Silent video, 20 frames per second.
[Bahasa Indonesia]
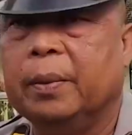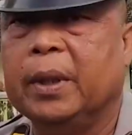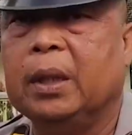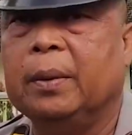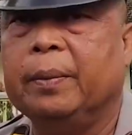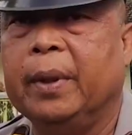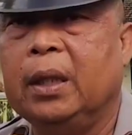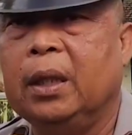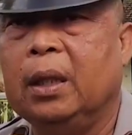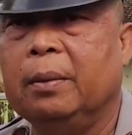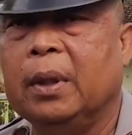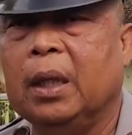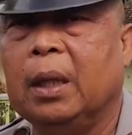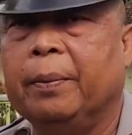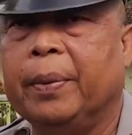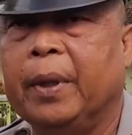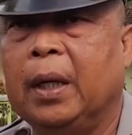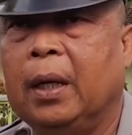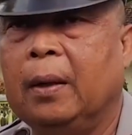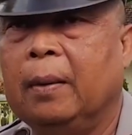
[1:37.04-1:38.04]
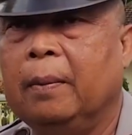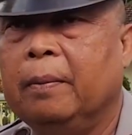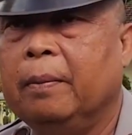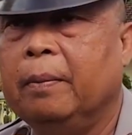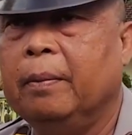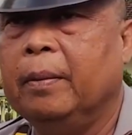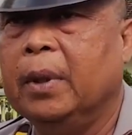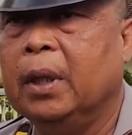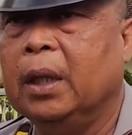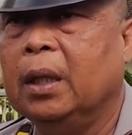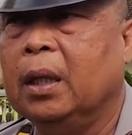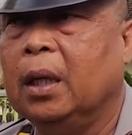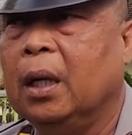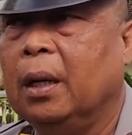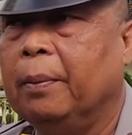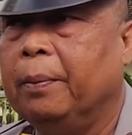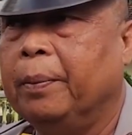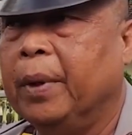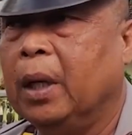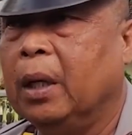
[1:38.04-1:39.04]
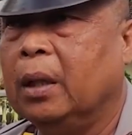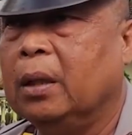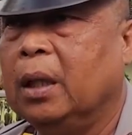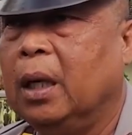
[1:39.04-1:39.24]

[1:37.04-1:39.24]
Tiba-tiba dia menabrak menabrak